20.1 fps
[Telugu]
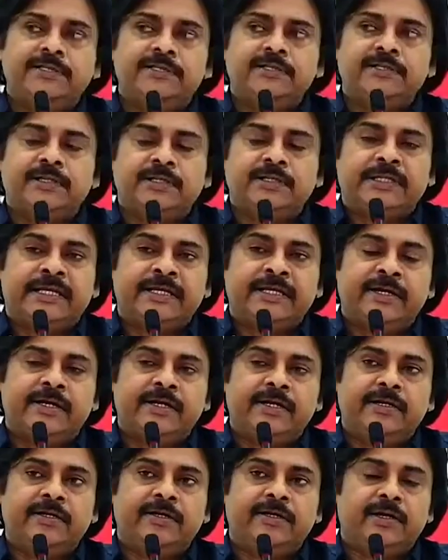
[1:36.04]
వేసింది
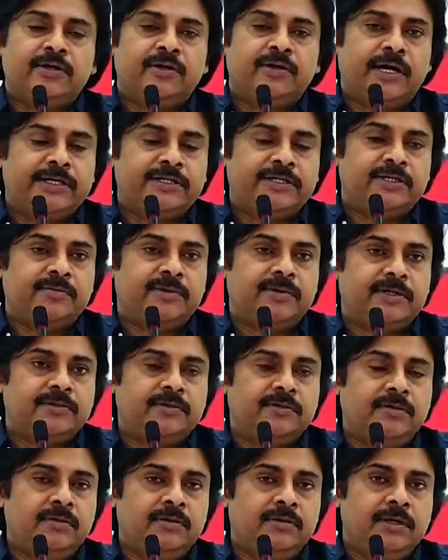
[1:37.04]
తెలంగాణ ఎన్నికల్లో
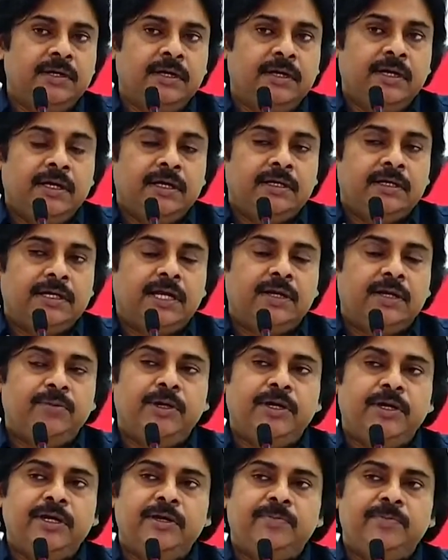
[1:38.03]
హైదరాబాద్లో
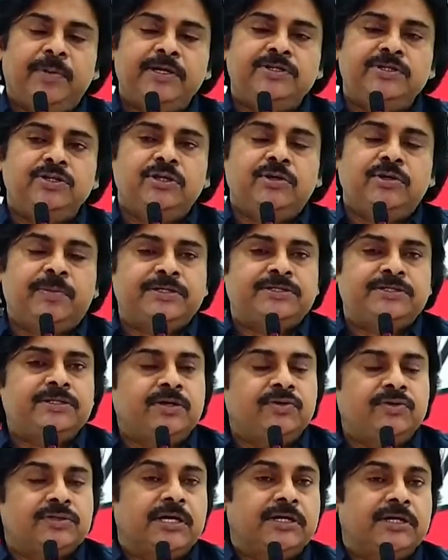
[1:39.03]
నలభై చిలుక
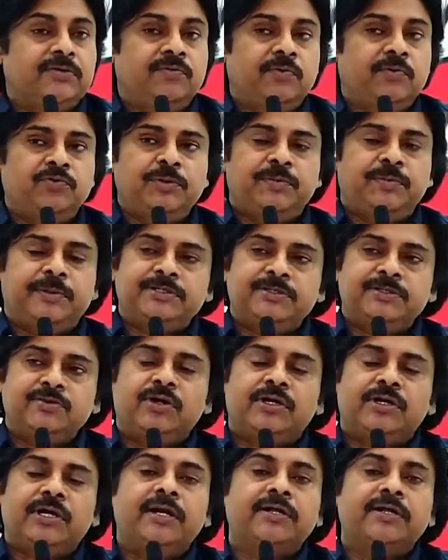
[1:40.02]
పర్సెంటేజ్ నాట్ ఫిఫ్టీ పర్సెంట్
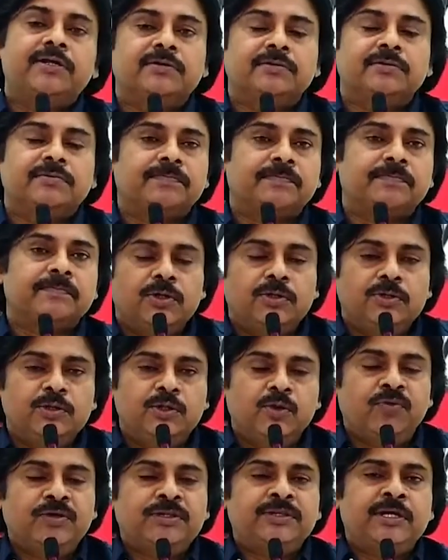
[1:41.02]
కూడా రాలేదు
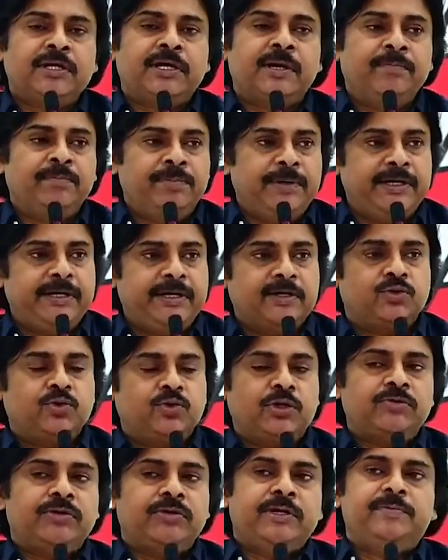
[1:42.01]
యువత కంప్లీట్గా
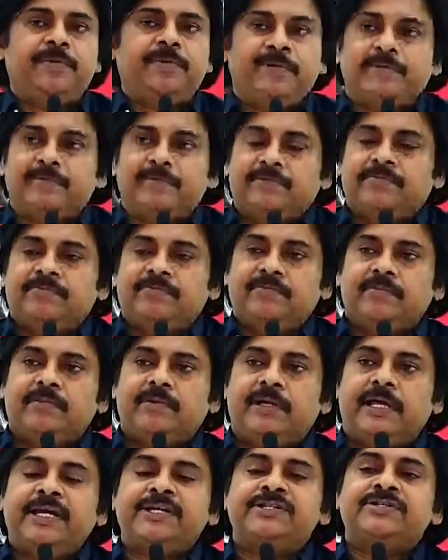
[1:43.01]
దూరం అయిపోయారు
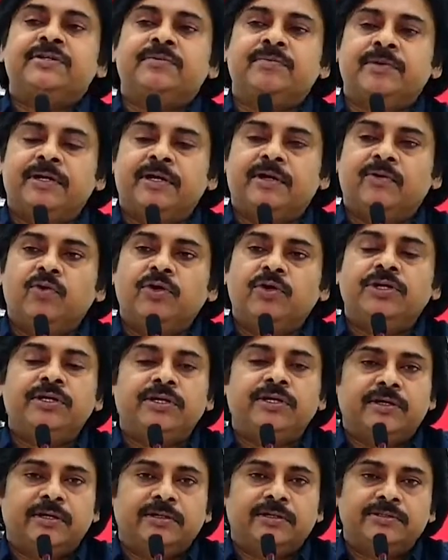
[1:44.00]
ఎలక్షన్ మన
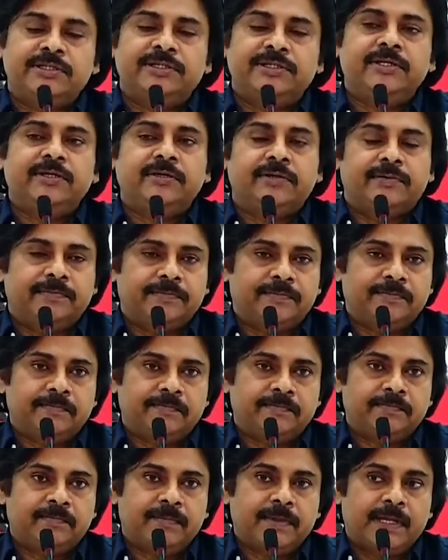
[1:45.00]
ఓటింగ్కి సిటీలో
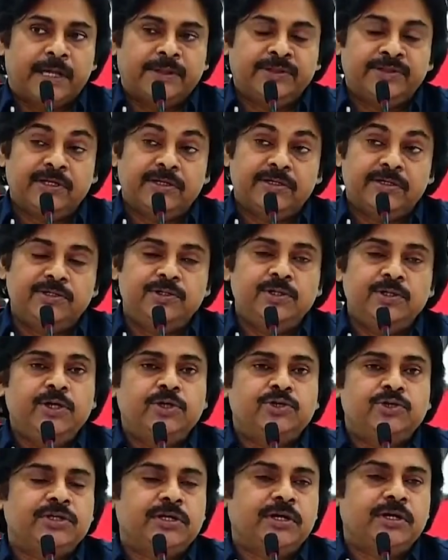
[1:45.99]
అంత
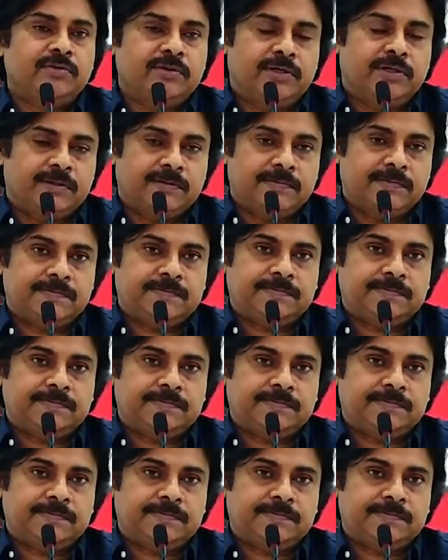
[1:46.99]
డిజల్యూషన్గా ఉన్నారు